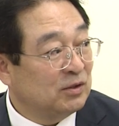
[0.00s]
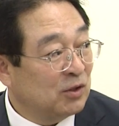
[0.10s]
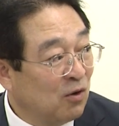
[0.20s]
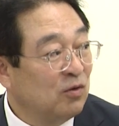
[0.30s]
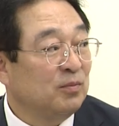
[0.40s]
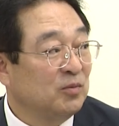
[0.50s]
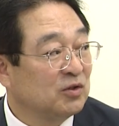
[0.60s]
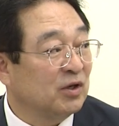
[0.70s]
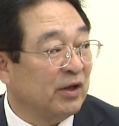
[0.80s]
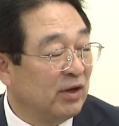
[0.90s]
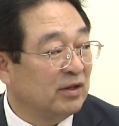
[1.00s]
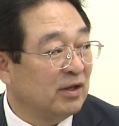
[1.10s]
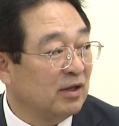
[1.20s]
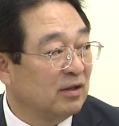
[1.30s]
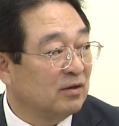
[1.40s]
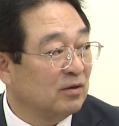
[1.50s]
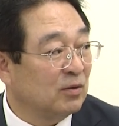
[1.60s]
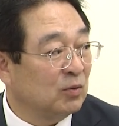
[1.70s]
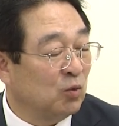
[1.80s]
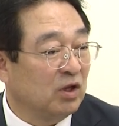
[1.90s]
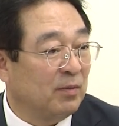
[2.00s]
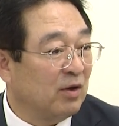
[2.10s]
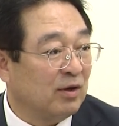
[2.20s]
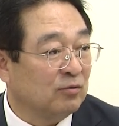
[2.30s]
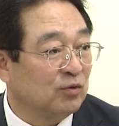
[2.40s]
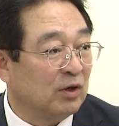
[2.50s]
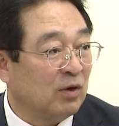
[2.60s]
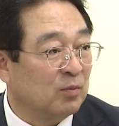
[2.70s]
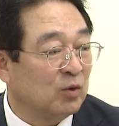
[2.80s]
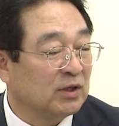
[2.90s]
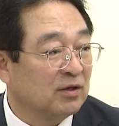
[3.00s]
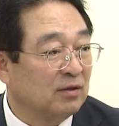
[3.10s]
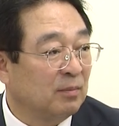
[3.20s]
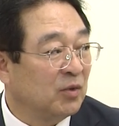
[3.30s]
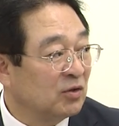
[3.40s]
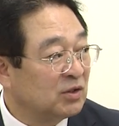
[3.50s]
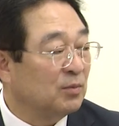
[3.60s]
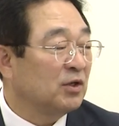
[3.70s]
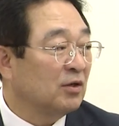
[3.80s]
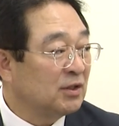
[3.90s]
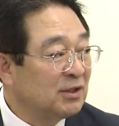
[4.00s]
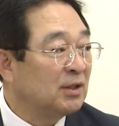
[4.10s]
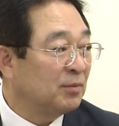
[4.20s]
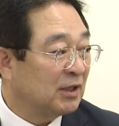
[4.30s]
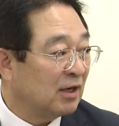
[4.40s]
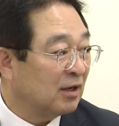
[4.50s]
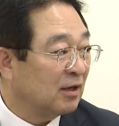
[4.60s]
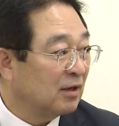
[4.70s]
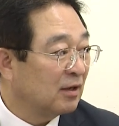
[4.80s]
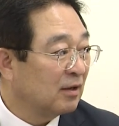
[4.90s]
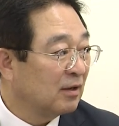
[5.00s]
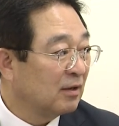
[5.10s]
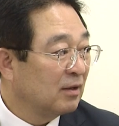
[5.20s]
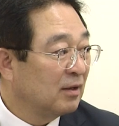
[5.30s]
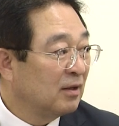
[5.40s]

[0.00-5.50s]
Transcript: 처음 그 계획된 그 동이 매화 구간 확보장은 면사무소에서 끊칩니다. 아.